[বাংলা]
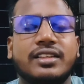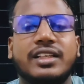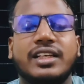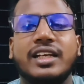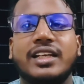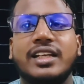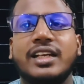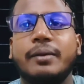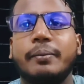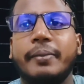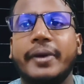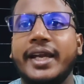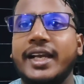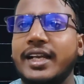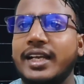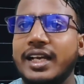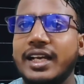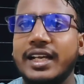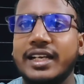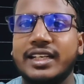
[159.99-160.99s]
এটার
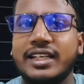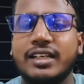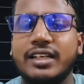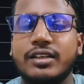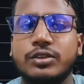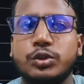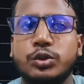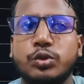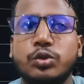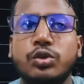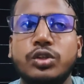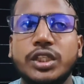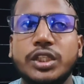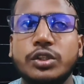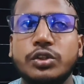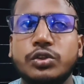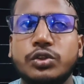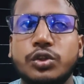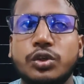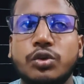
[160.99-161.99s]
ব্যাখ্যা এটার
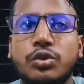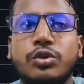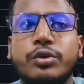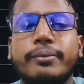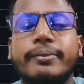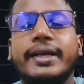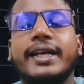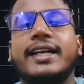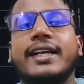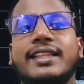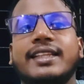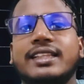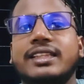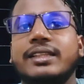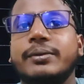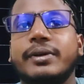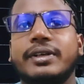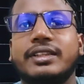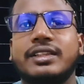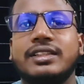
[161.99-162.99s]
সুনির্দিষ্ট কোনো ব্যাখ্যা দিতে
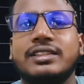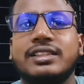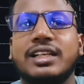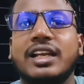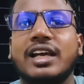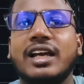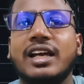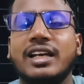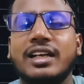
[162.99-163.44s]
পারতেছে না